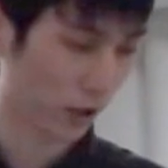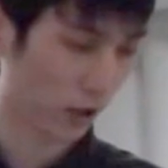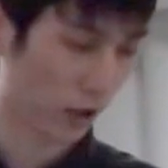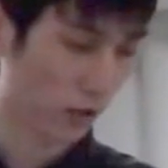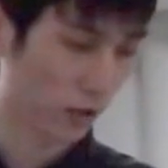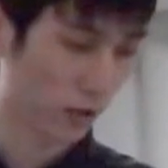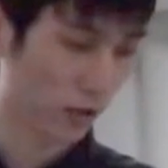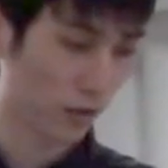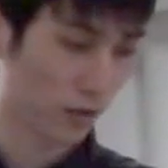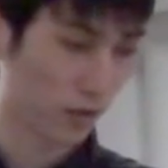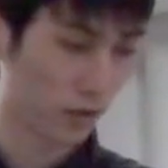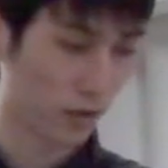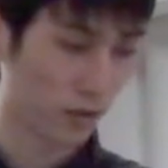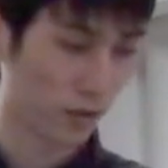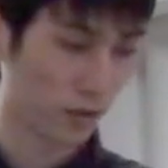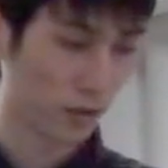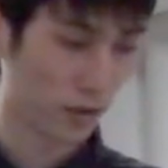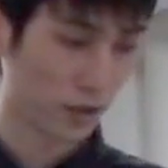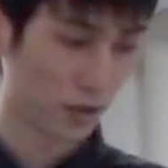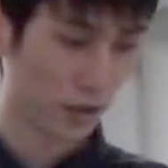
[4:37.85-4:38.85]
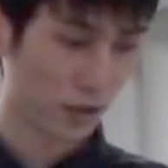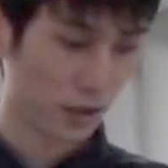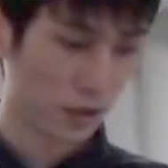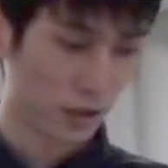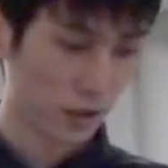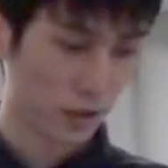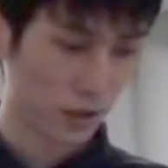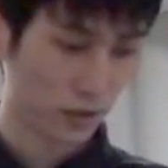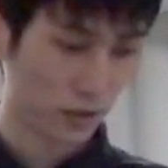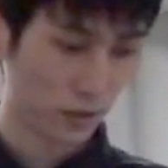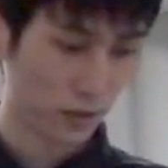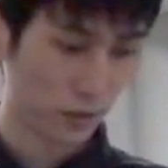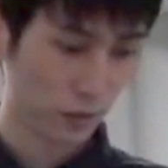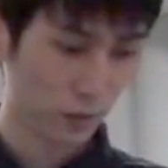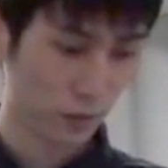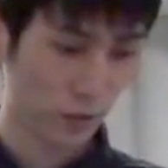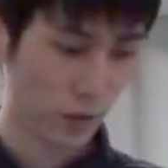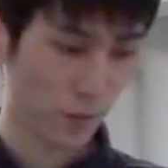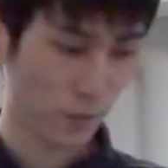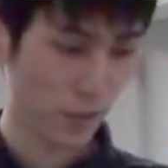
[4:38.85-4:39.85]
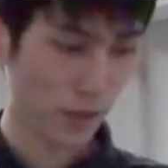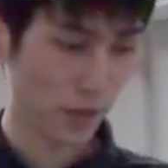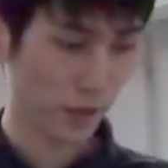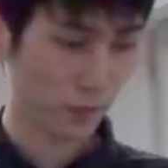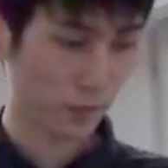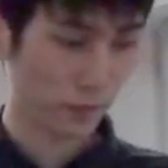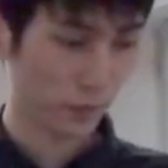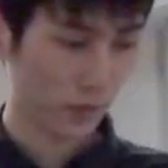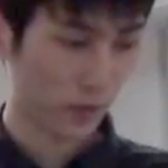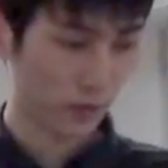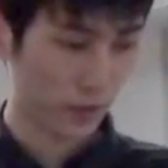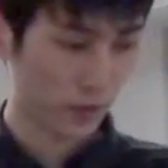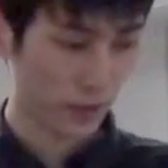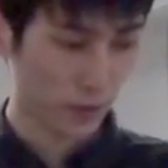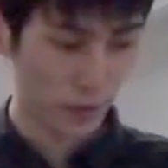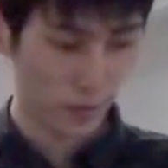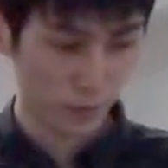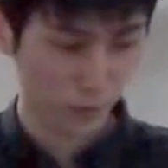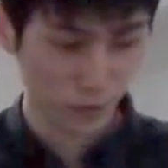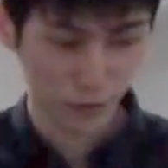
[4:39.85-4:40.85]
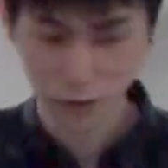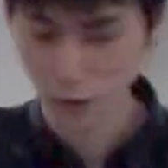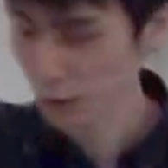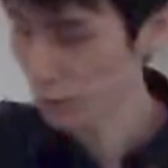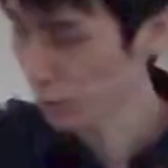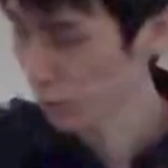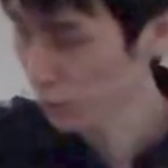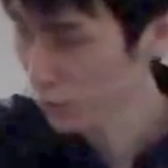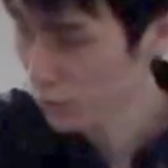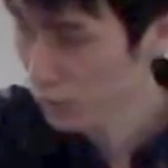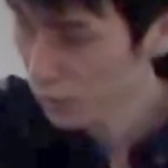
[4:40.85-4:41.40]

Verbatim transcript: 疇としては、下の